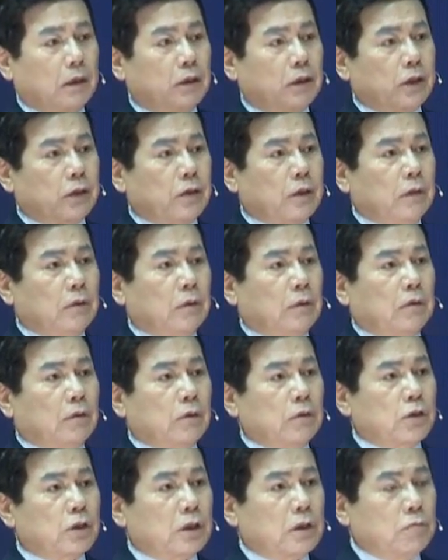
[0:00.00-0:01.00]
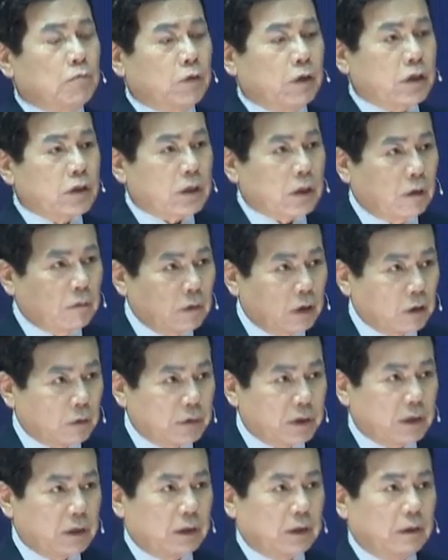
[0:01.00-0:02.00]
세상 어떤 신분에
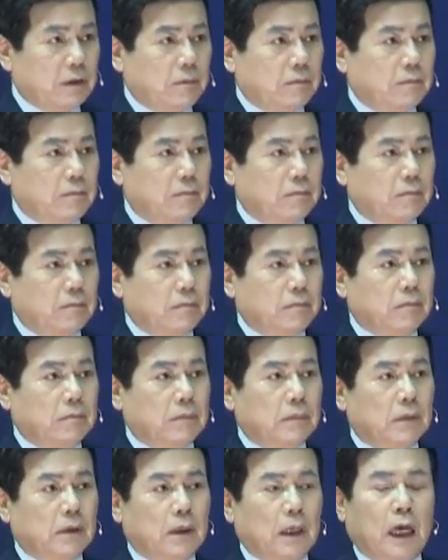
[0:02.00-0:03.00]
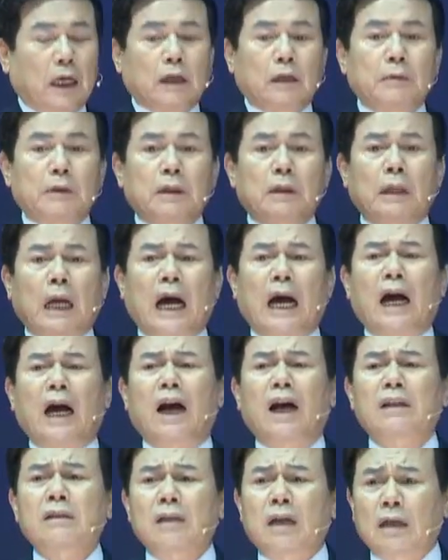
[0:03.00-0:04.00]
상관없이 하나님
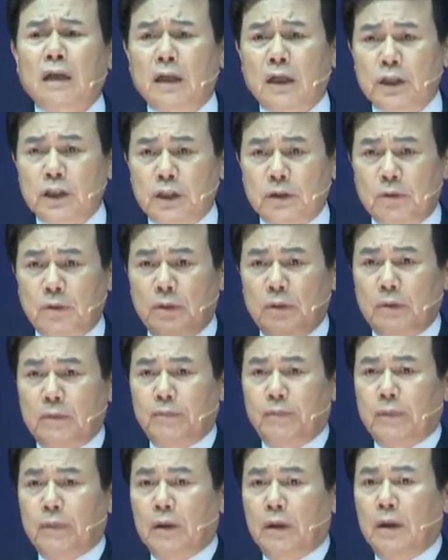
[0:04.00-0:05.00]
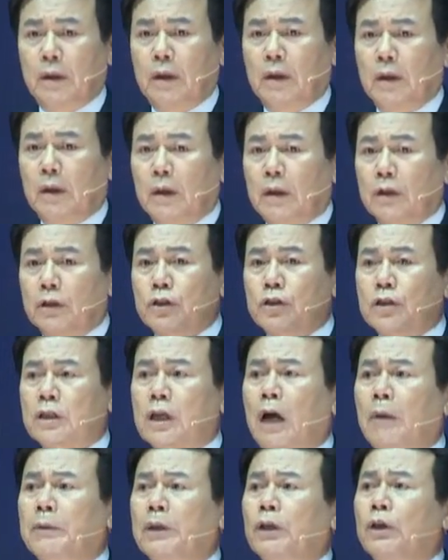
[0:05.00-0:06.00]
다 사랑하시고
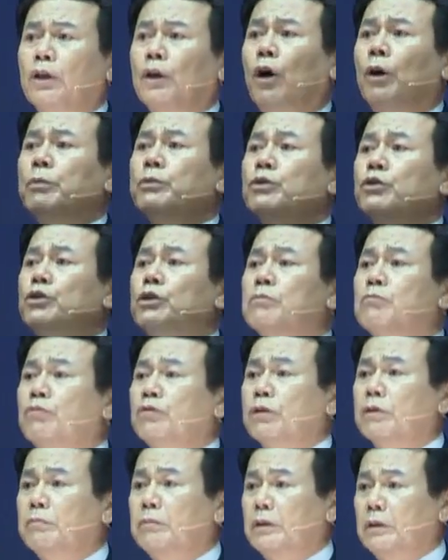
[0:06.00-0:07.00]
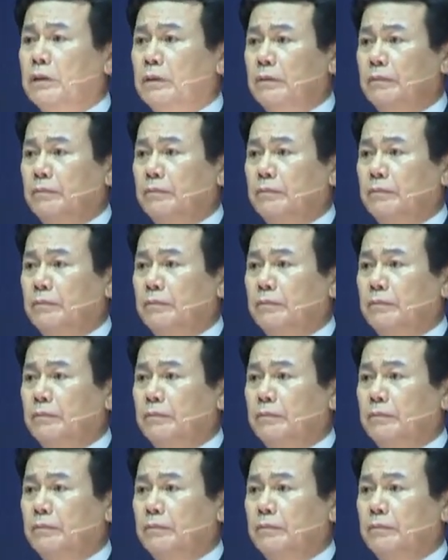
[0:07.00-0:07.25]
차별이 없으신 분입니다.